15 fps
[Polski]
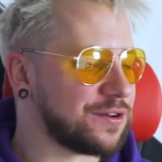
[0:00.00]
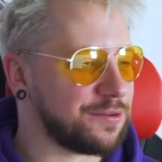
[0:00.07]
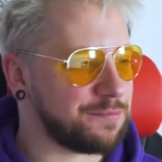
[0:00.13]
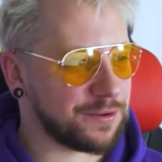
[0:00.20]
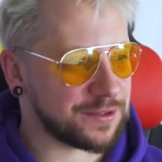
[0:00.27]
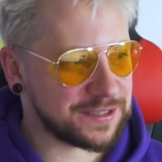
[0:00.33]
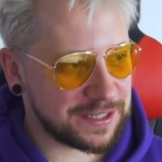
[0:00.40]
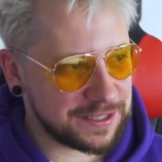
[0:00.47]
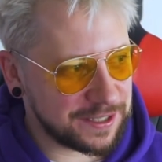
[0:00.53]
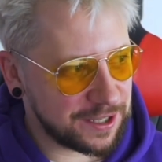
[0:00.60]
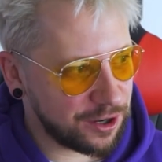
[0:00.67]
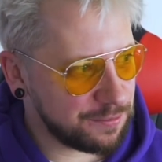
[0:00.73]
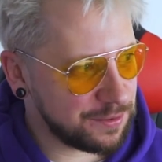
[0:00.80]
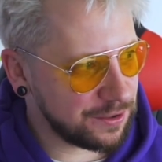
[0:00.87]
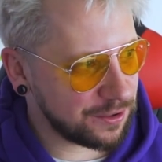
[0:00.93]
Skoro Boxdel nie
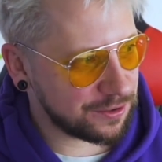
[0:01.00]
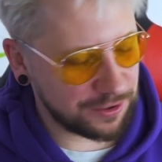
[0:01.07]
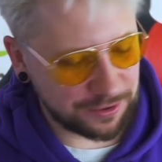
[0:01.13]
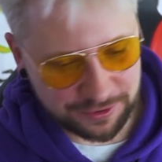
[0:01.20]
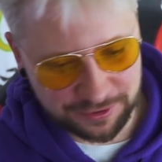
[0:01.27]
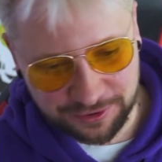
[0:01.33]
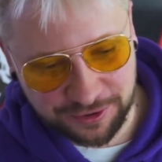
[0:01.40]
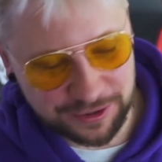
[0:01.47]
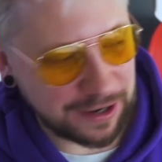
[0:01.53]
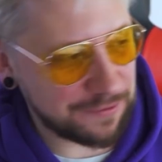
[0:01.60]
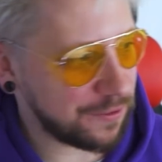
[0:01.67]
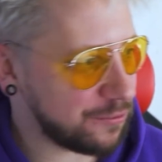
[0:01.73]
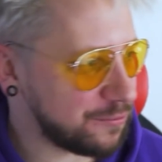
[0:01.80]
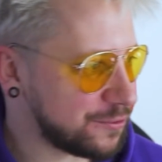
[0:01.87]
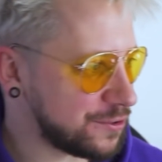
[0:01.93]
robi, no to, no to
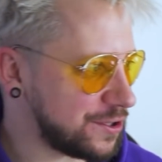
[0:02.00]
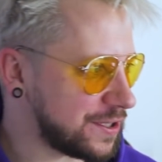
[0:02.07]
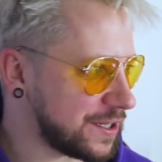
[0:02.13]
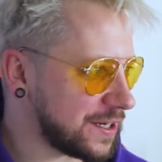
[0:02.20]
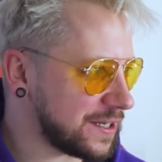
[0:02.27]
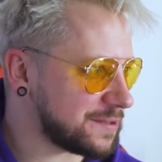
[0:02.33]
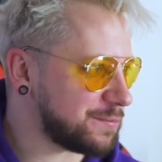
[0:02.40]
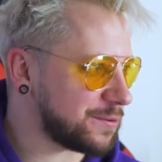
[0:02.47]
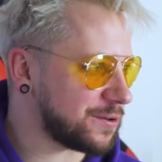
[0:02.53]
Rafał musi teraz